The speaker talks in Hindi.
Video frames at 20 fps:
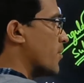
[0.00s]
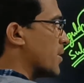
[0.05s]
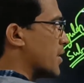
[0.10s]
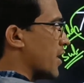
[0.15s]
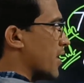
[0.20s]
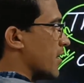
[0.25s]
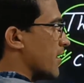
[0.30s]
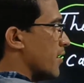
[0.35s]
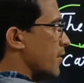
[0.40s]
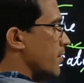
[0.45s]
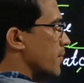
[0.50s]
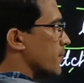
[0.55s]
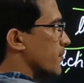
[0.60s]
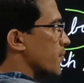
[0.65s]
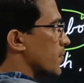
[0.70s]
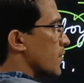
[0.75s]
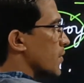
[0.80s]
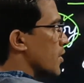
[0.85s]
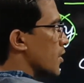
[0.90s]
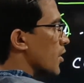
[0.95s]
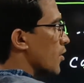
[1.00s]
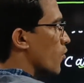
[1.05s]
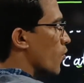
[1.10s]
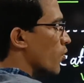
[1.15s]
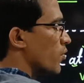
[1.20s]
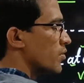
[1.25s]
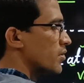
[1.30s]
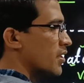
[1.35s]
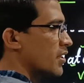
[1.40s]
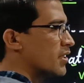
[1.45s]
में से बताइए कि
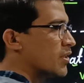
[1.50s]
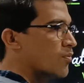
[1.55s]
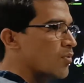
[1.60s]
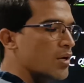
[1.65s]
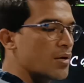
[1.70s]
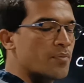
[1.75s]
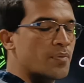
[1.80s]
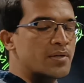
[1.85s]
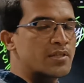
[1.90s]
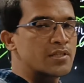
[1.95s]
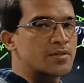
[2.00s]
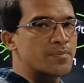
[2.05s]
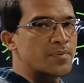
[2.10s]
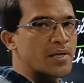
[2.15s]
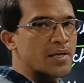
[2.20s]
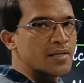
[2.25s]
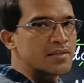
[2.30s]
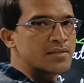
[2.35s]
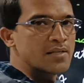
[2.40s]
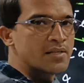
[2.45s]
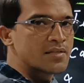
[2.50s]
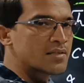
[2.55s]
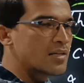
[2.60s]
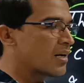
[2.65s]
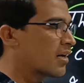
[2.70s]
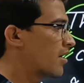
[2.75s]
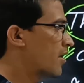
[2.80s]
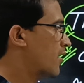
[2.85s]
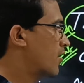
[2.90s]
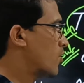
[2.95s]
कौन सी ऐसी वर्ब है जिसमें ए से एस e
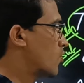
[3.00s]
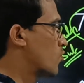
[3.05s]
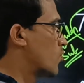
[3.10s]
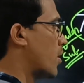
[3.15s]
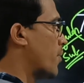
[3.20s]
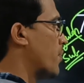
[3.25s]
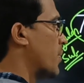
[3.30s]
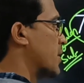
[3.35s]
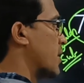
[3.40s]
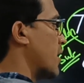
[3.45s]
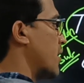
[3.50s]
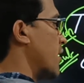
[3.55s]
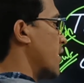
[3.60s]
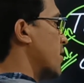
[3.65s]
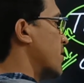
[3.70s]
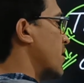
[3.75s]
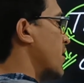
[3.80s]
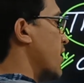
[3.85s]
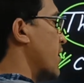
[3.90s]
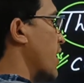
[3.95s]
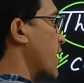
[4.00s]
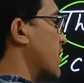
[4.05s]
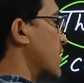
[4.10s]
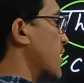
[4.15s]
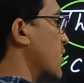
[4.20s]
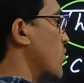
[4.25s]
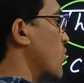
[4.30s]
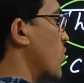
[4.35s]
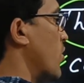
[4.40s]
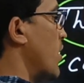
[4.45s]
लगा है तो आप बता देंगे सर ये
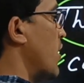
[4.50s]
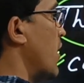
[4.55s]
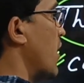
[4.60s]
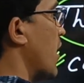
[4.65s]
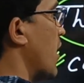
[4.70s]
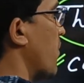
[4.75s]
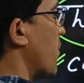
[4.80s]
कैचेस जो है ये